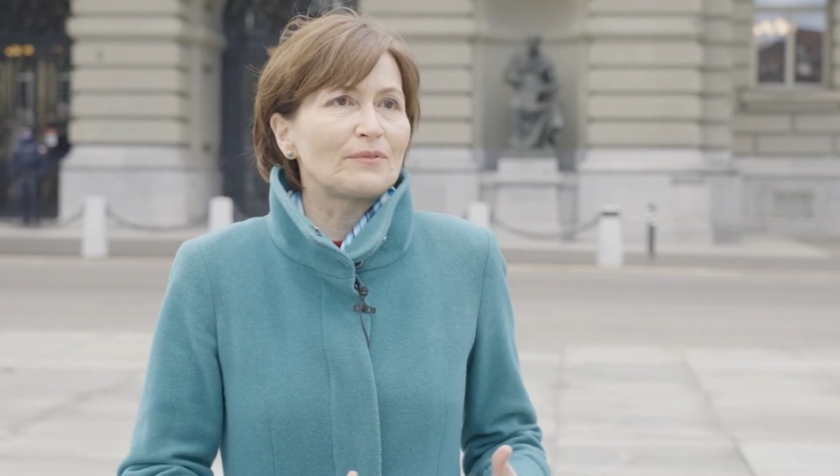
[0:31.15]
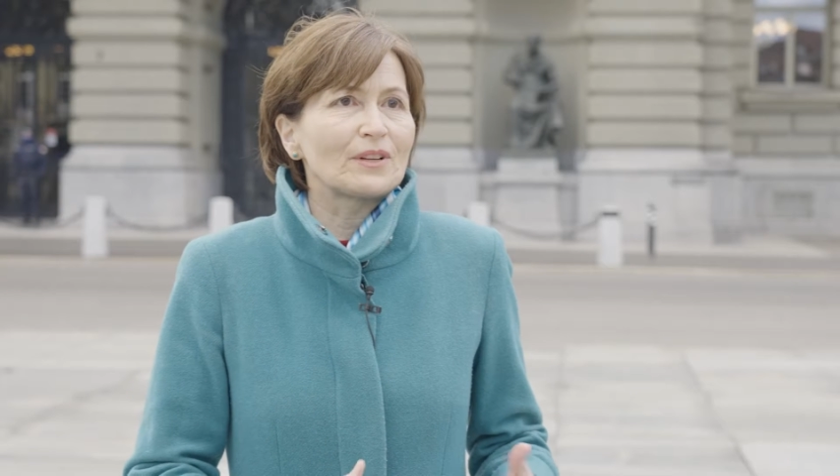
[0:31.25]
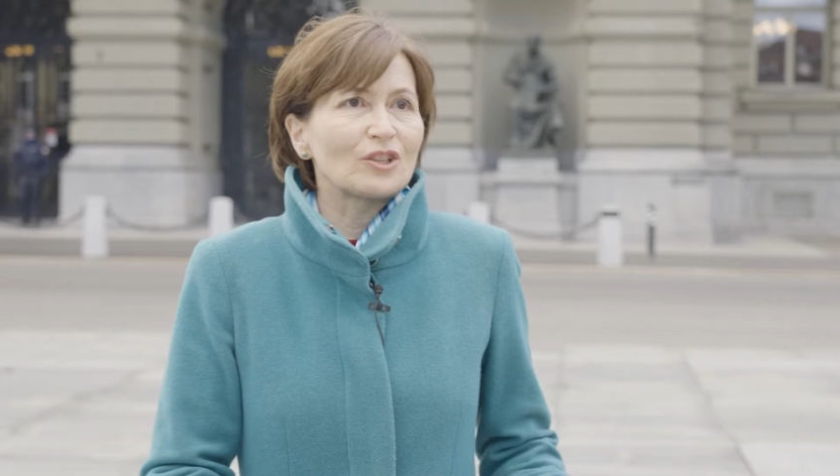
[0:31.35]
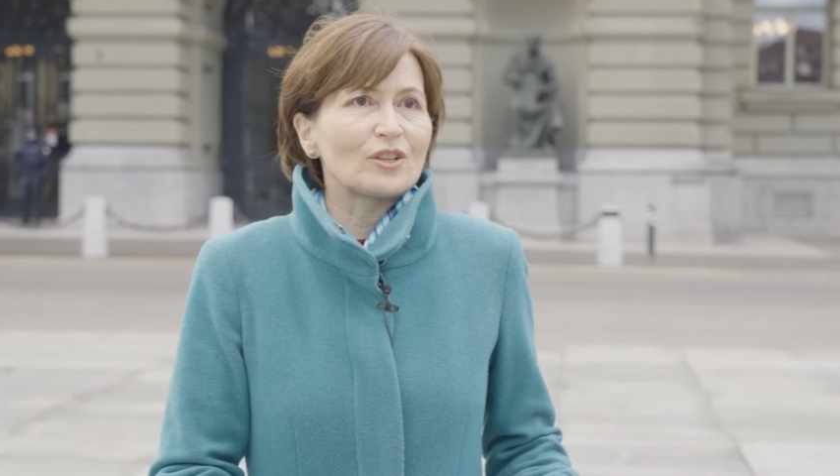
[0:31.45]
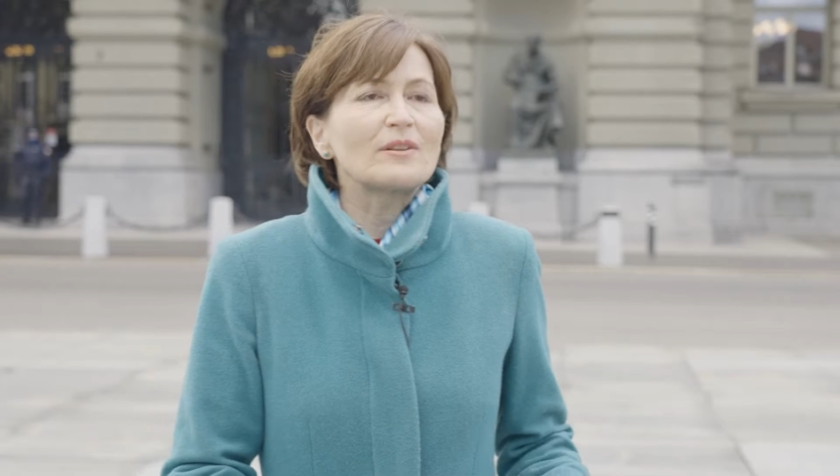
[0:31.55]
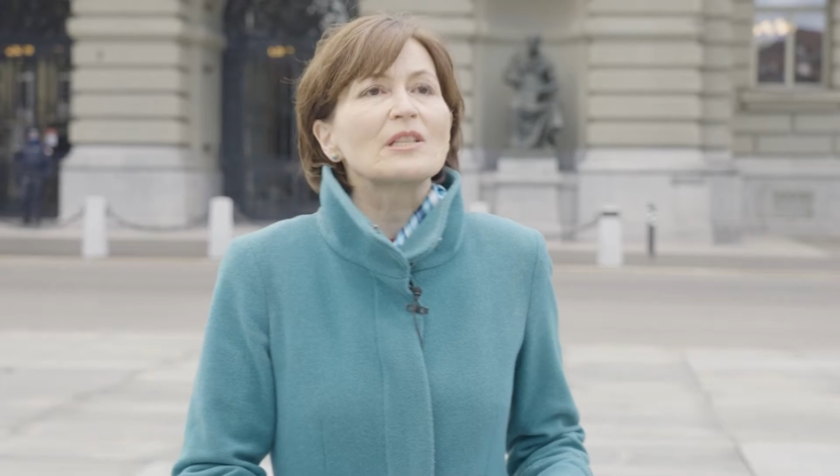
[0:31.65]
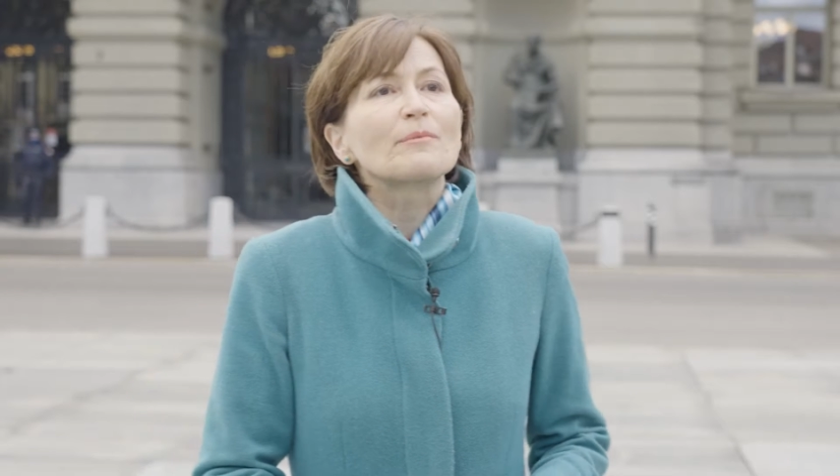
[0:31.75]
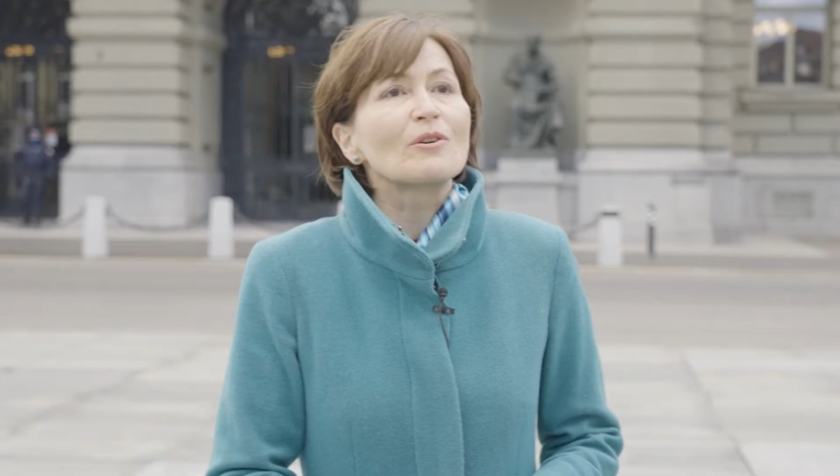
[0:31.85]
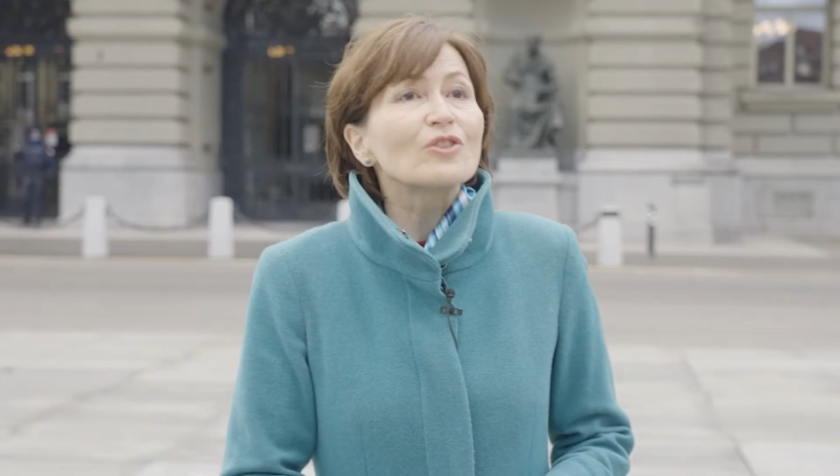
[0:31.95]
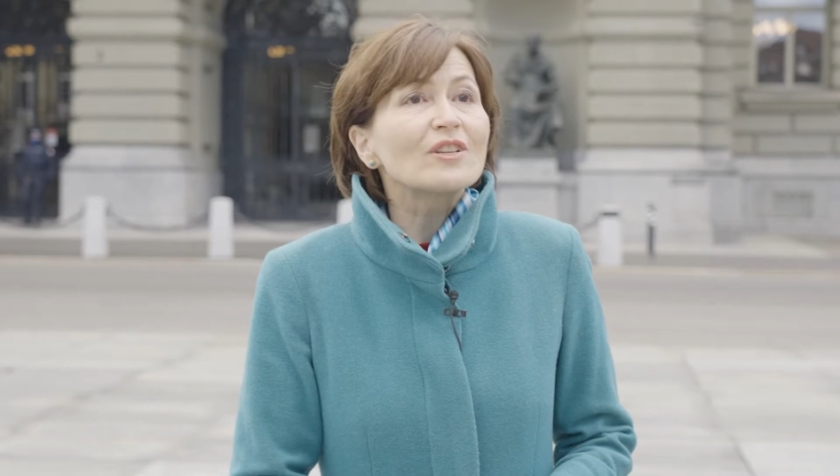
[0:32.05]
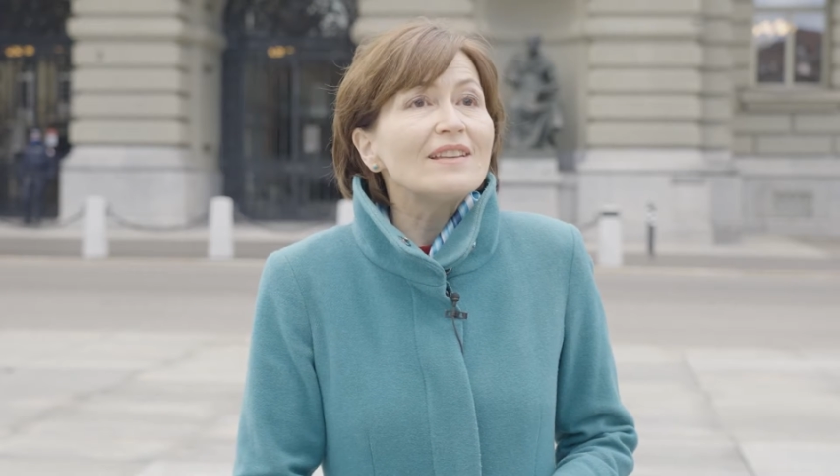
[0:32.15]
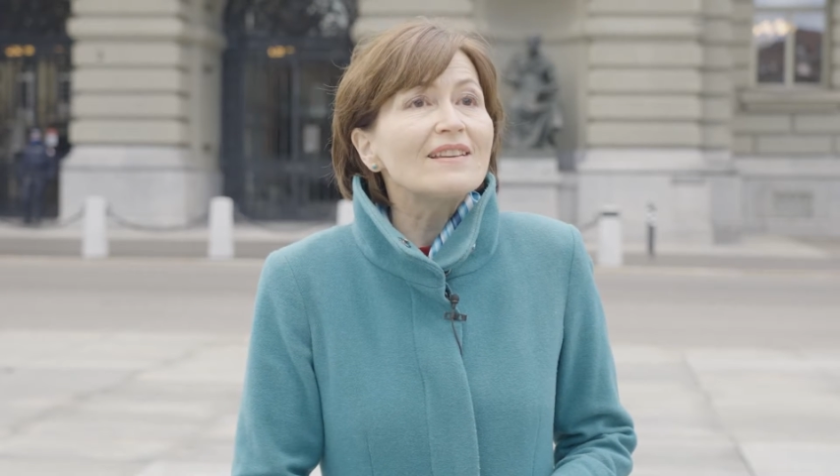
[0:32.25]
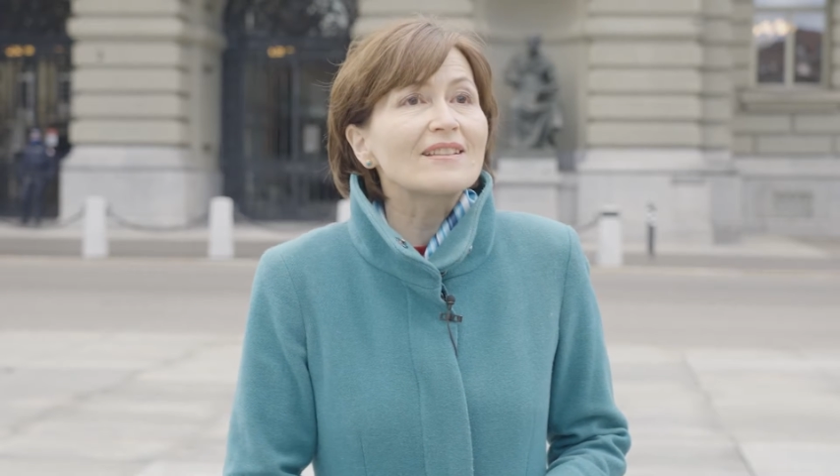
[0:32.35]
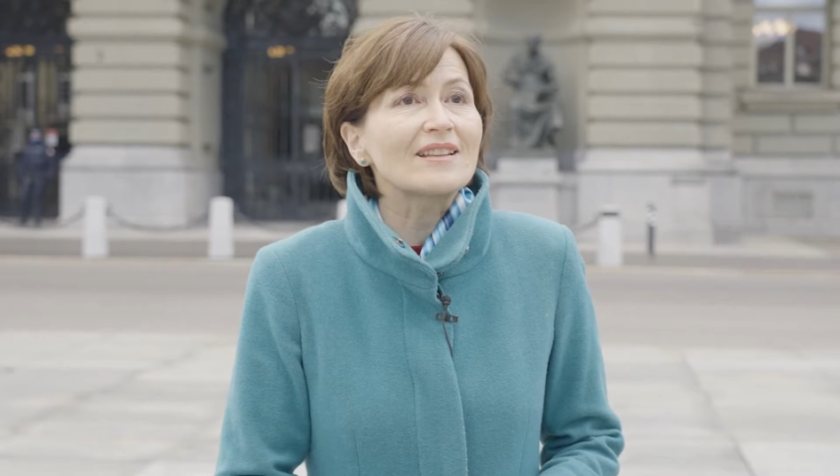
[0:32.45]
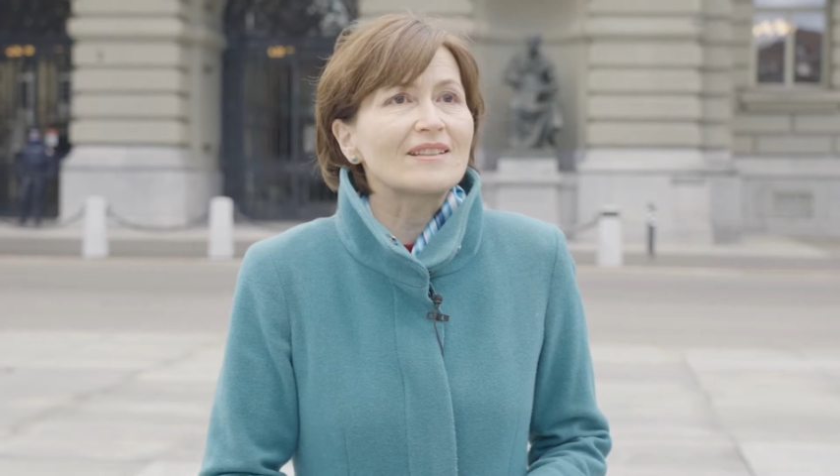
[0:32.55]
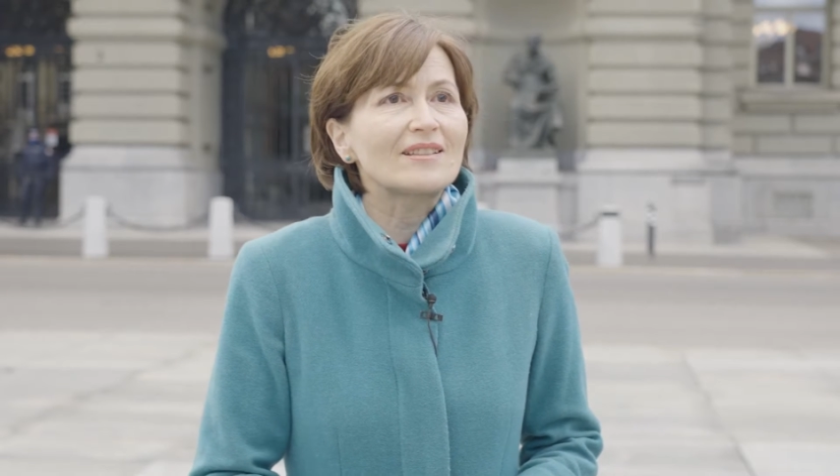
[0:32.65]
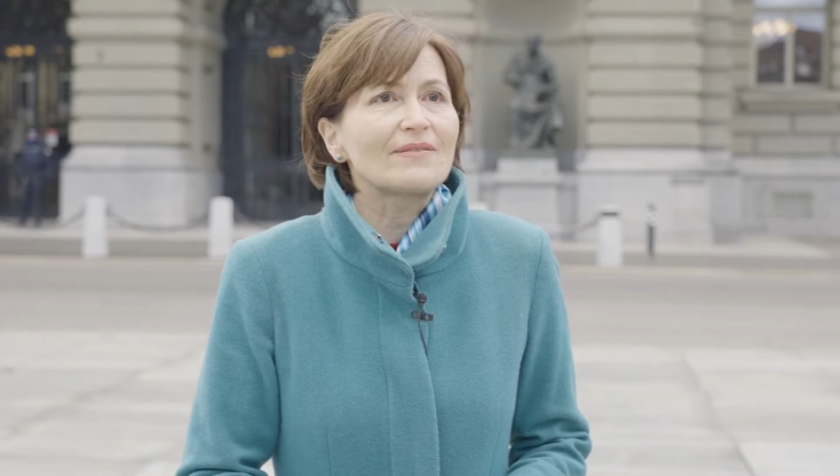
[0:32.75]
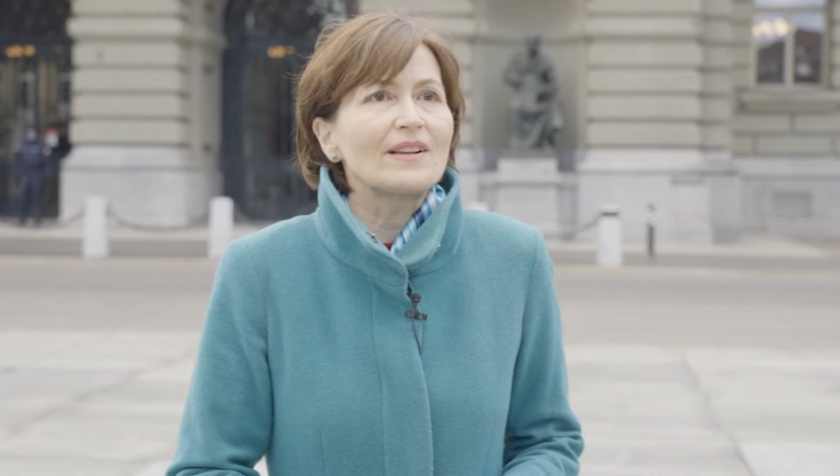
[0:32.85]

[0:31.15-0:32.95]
Veranstaltungsbranche eingesetzt,